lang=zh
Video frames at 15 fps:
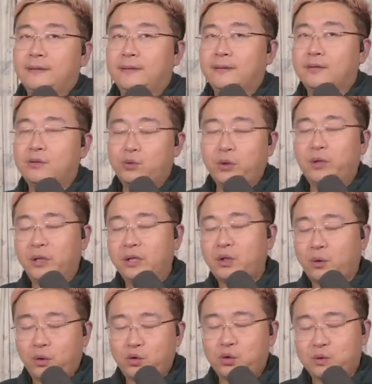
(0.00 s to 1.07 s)
所有人
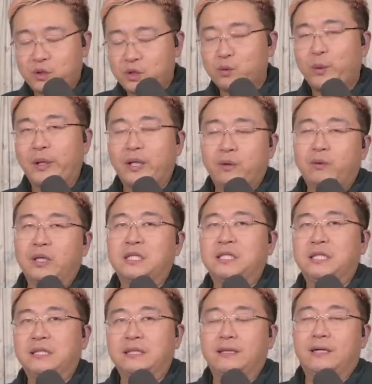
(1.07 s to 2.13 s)
都有这种思维的惯
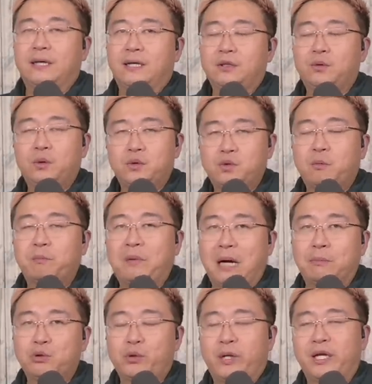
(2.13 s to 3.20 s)
性啊，都有这种拔
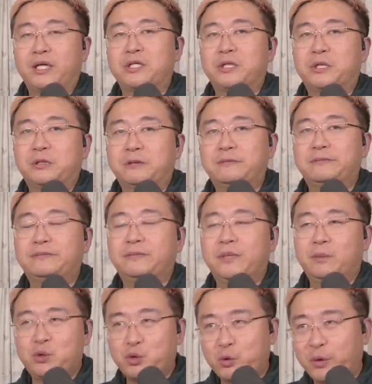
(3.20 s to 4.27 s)
不出来的时候。那
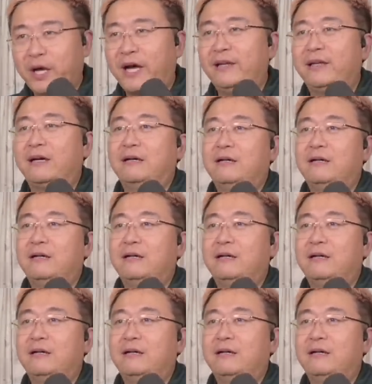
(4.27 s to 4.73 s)
么就看呢，